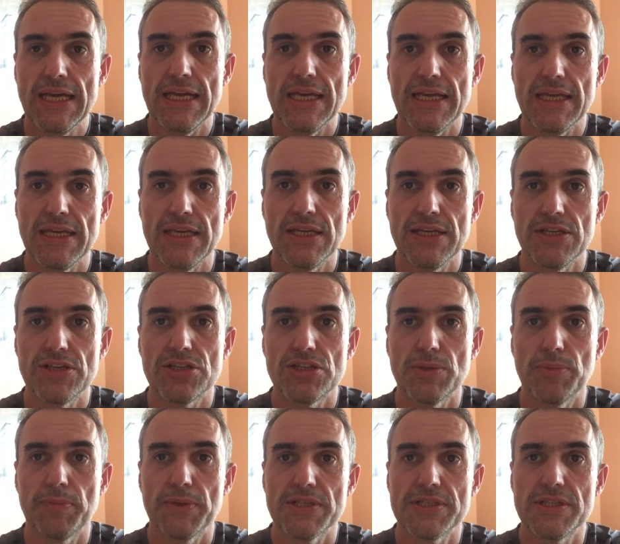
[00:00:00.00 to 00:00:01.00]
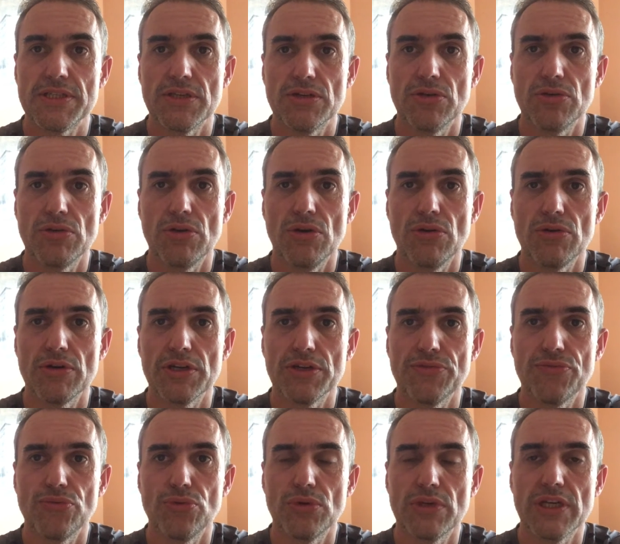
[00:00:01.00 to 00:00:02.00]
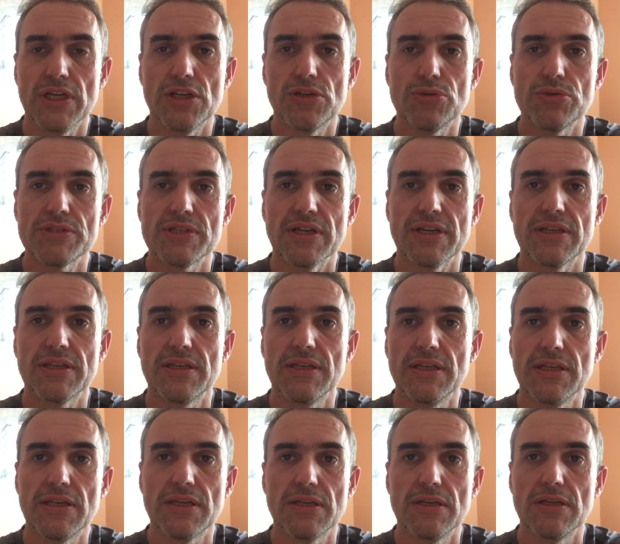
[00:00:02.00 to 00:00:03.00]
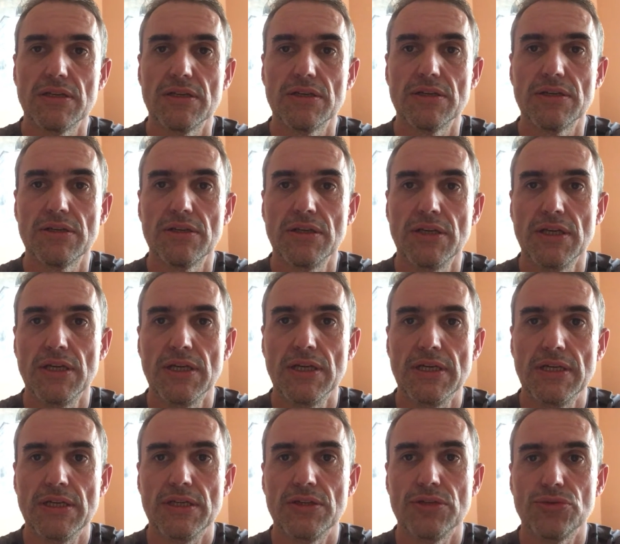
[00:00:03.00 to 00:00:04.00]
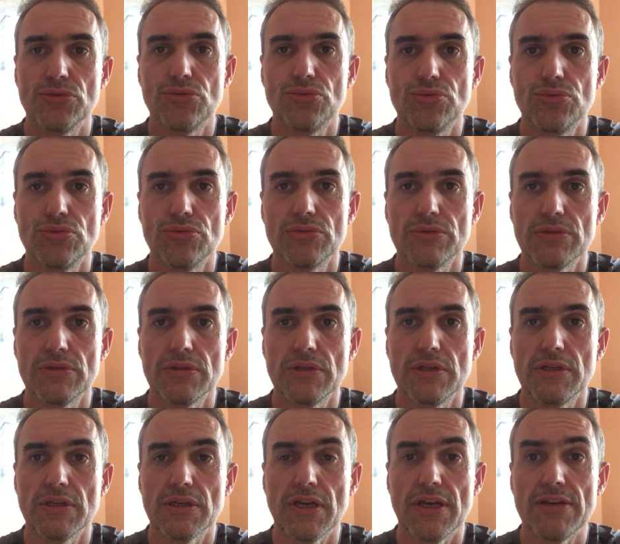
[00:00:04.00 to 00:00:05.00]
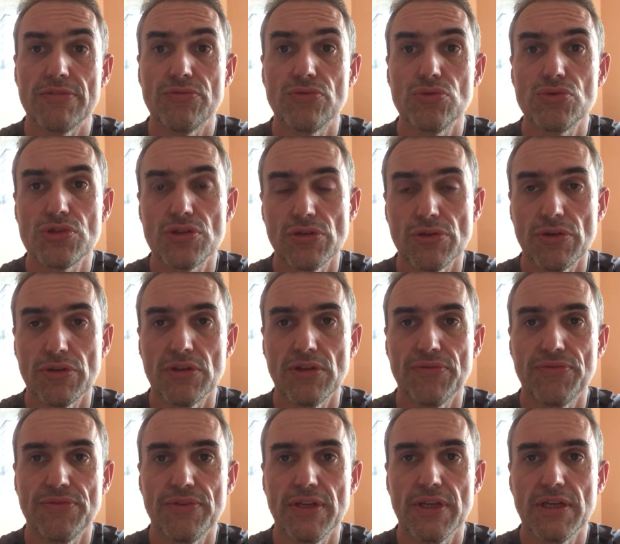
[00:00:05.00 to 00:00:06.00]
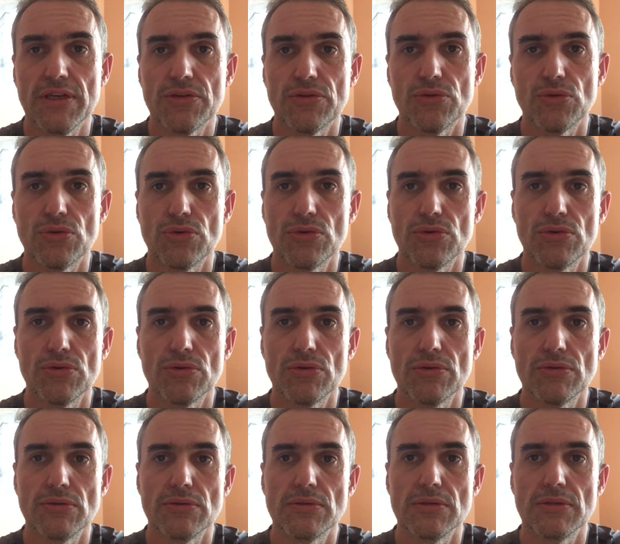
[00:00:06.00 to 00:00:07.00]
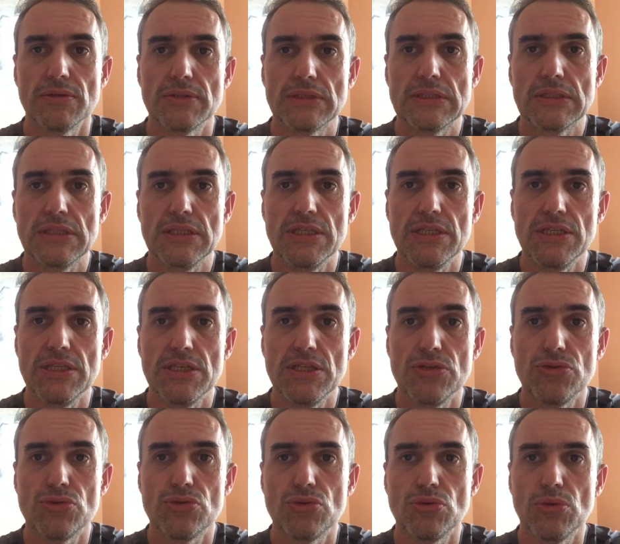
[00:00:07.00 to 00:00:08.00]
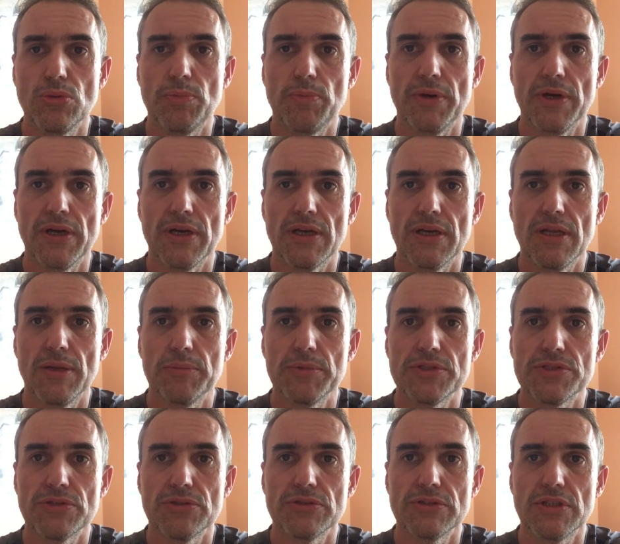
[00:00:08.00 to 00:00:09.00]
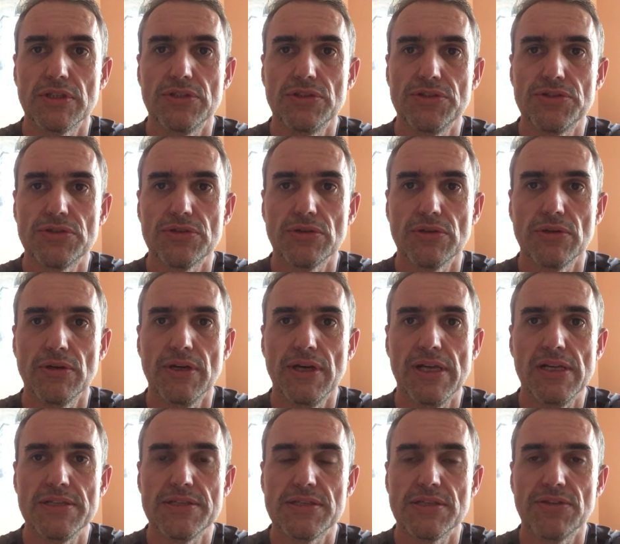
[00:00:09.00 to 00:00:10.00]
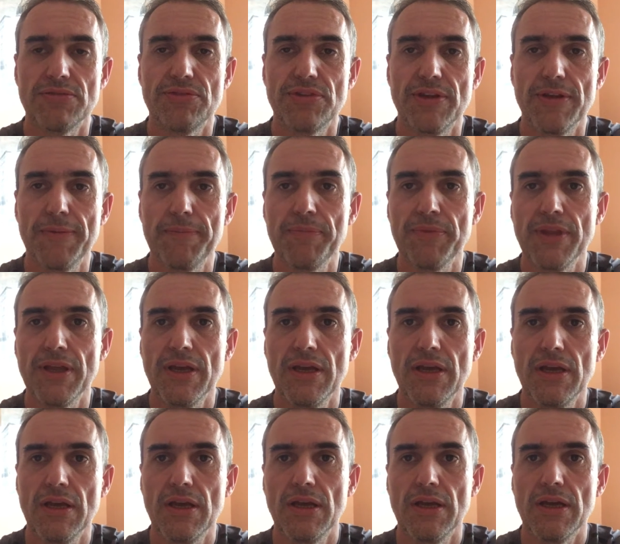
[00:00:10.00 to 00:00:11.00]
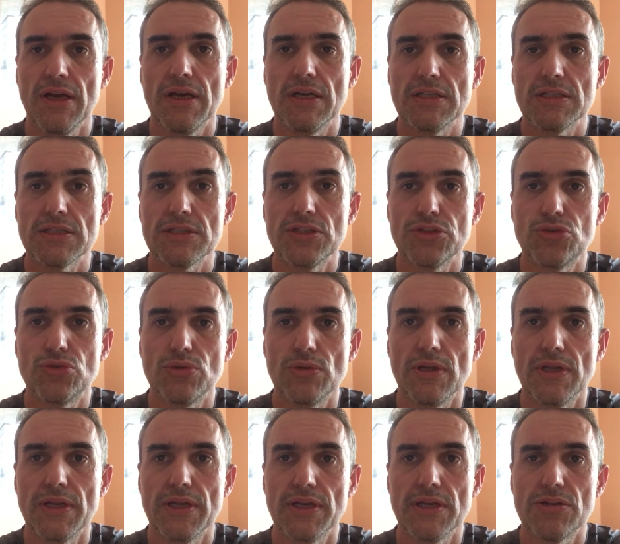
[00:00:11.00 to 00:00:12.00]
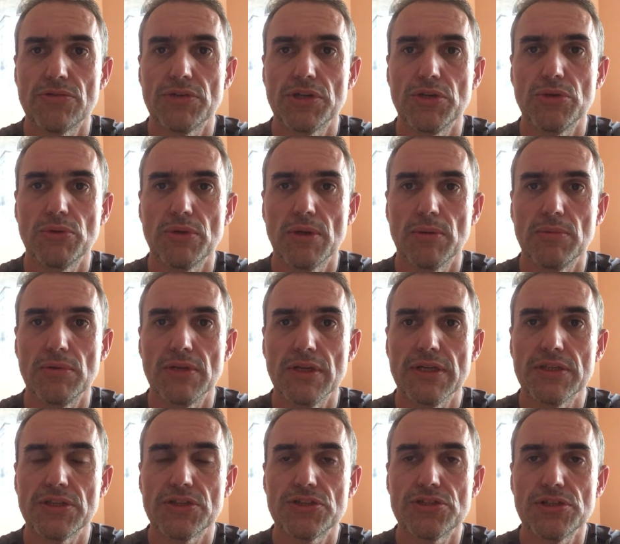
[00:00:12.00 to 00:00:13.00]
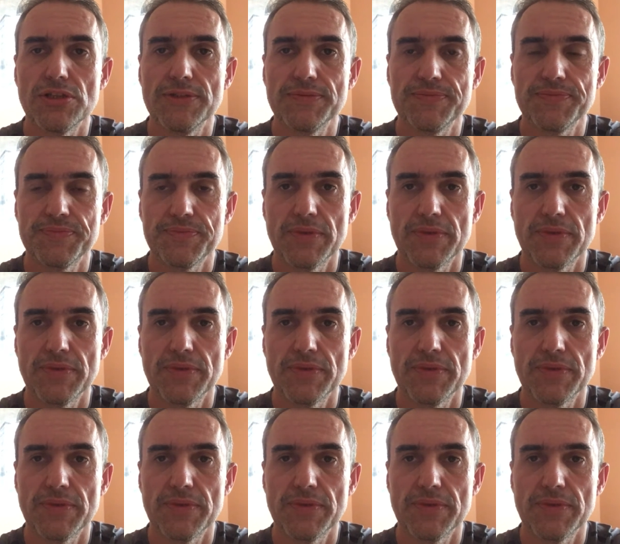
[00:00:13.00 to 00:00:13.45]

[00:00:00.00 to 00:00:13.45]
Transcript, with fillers: et j'ai passé en, revue quelques articles euh, d'une revue scientifique issue par la maison d'édition Elsevier intitulée Renewable Energy